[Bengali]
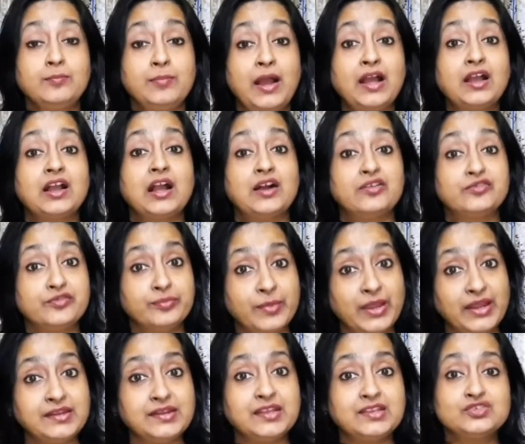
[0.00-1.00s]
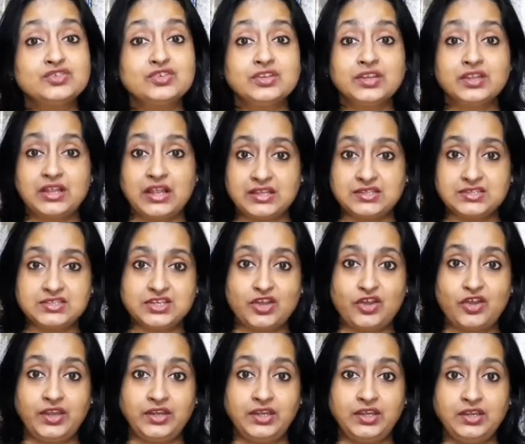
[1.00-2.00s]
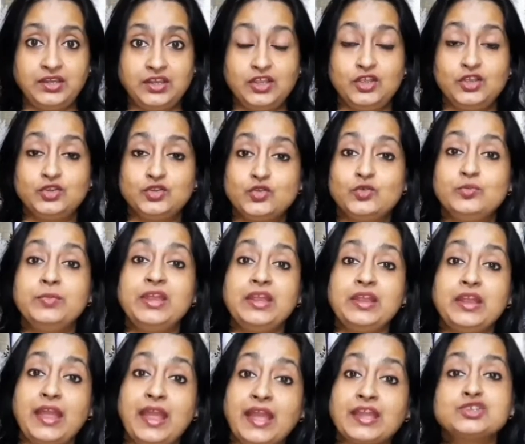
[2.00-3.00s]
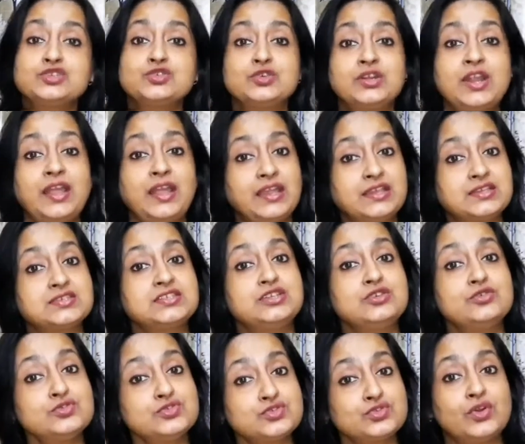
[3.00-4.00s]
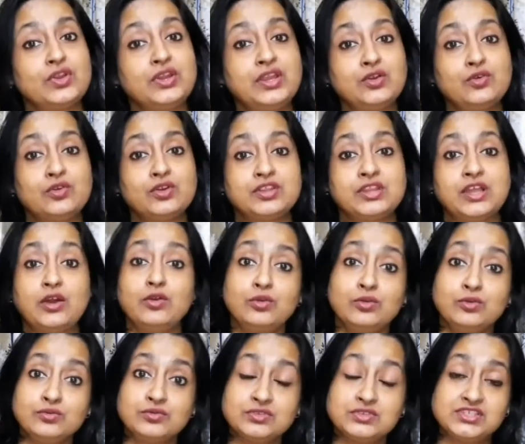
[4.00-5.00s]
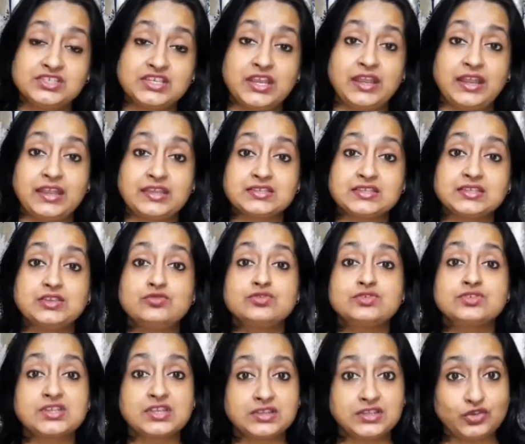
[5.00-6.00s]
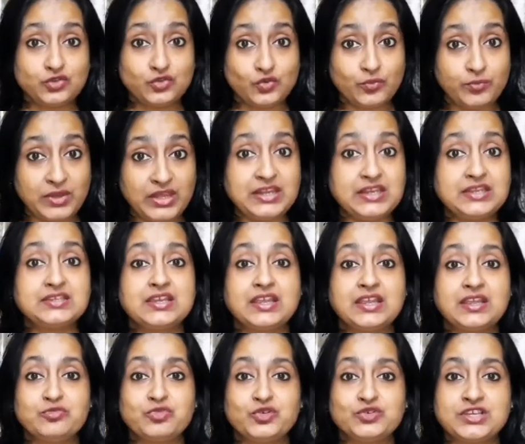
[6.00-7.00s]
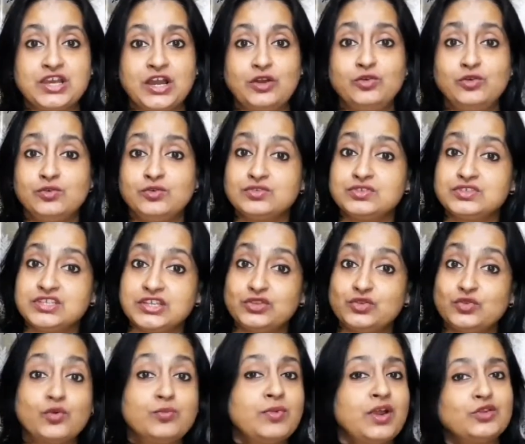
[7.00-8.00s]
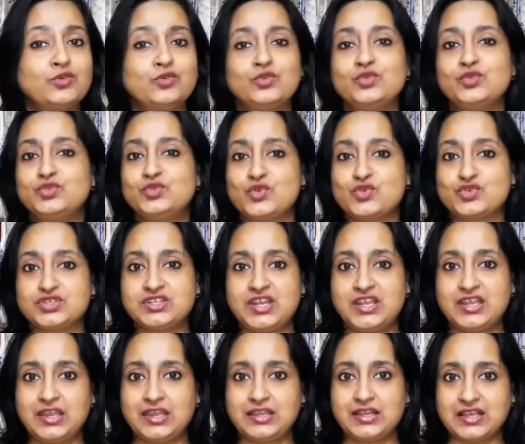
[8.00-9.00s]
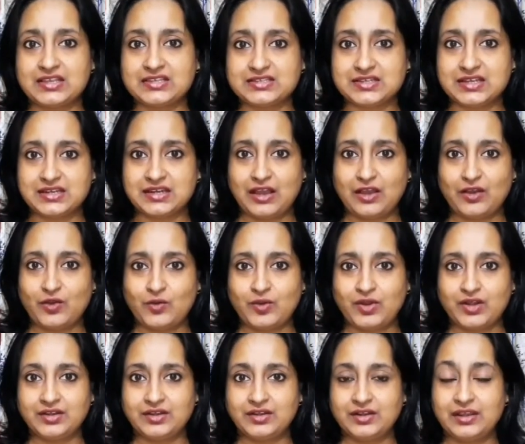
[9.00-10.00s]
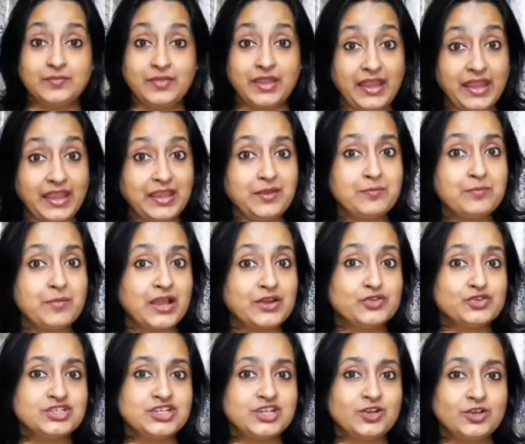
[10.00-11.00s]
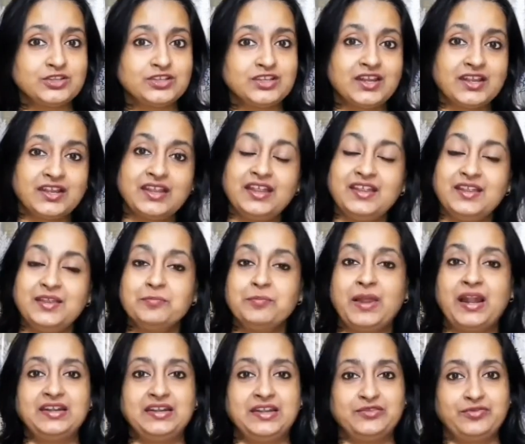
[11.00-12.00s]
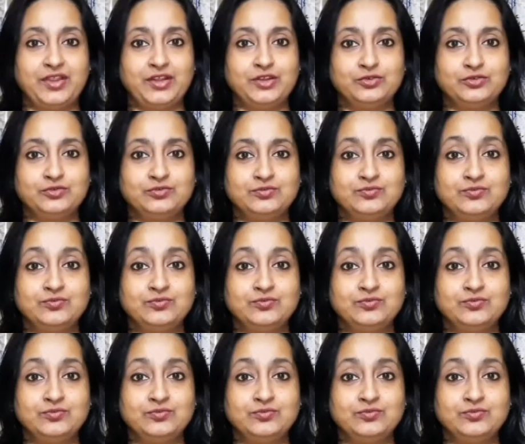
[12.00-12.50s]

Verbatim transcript: বা গভর্নমেন্টের জন্য কাজটা হয়নি তুমি একশোটা এক্সকিউজ তৈরি করে দাও যে এক্সকিউজটাতে তুমি নিজেকে বোঝাও যে তোমার কোনো দোষ নেই এই কাজটা না হওয়ার এই মানসিকতাটাকে পাল্টে ফেলো